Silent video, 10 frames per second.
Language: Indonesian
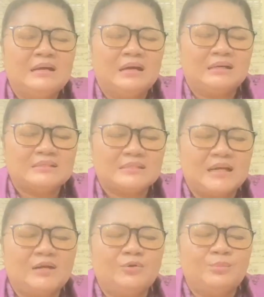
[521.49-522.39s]
akan
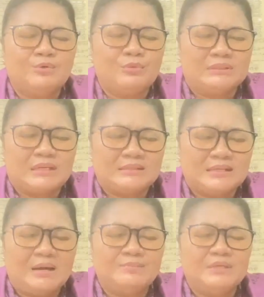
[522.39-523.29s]
selalu menguatkan
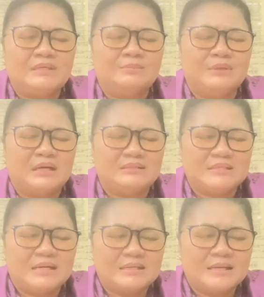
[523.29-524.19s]
kami dan
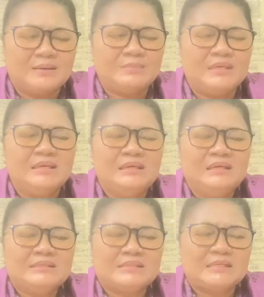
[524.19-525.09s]
mengajari kami
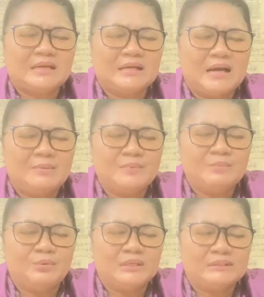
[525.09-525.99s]
sehingga kami
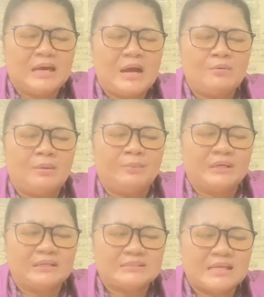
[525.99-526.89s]
boleh tahu apa
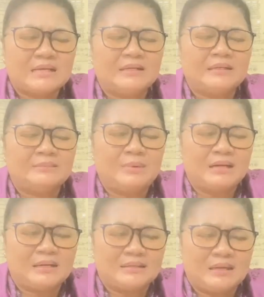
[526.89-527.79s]
yang salah dan
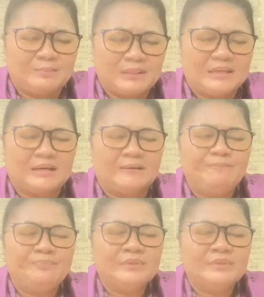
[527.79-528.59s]
mana yang benar.